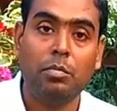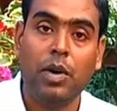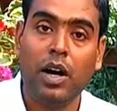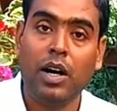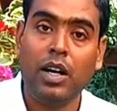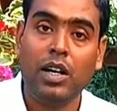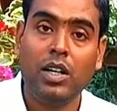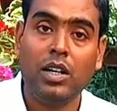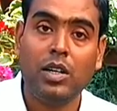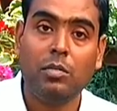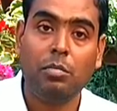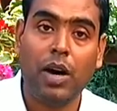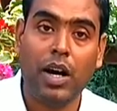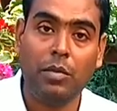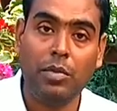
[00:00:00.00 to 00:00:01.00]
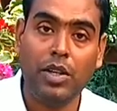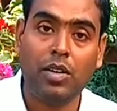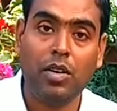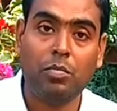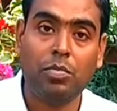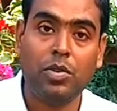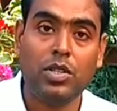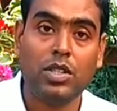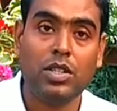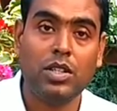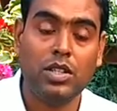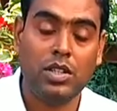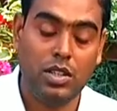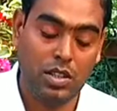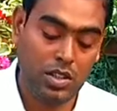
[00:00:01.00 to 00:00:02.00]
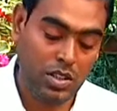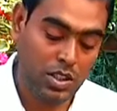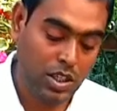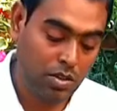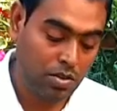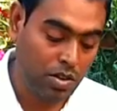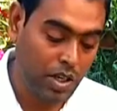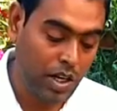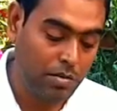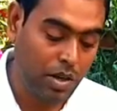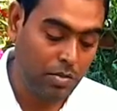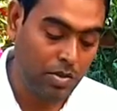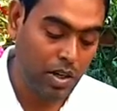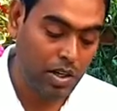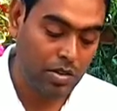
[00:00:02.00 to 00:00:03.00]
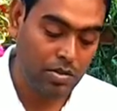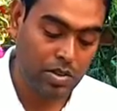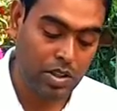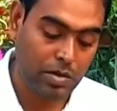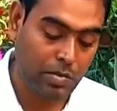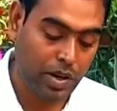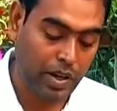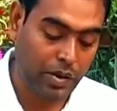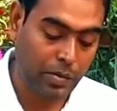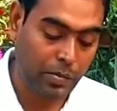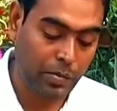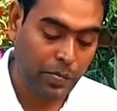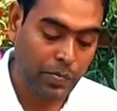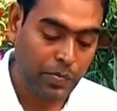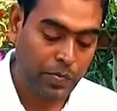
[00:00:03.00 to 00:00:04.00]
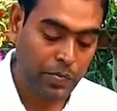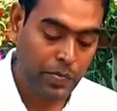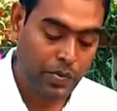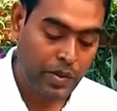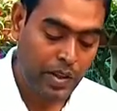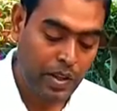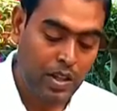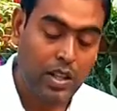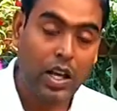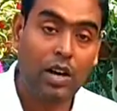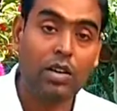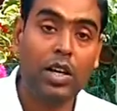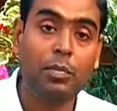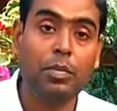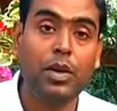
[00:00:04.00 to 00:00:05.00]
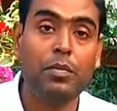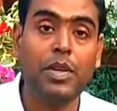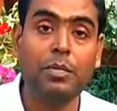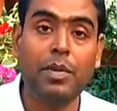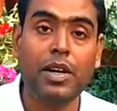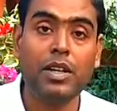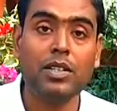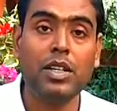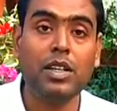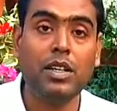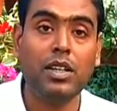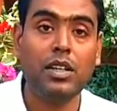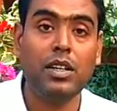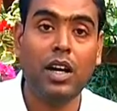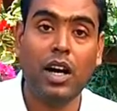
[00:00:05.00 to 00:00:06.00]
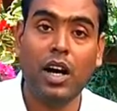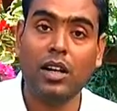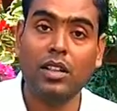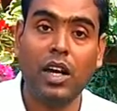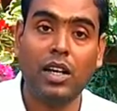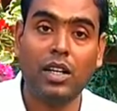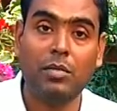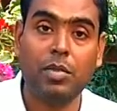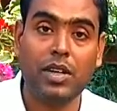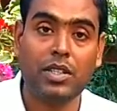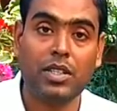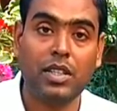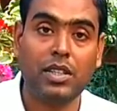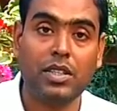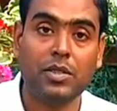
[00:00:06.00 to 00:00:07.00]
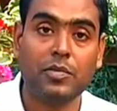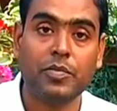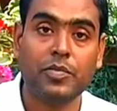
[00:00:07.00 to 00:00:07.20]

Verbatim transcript: বা ভার্মি কম্পোস্ট যে কোনোটাই ব্যবহার করতে পারেন তাহলে ফিফটি পারসেন্ট আর থার্টি পারসেন্ট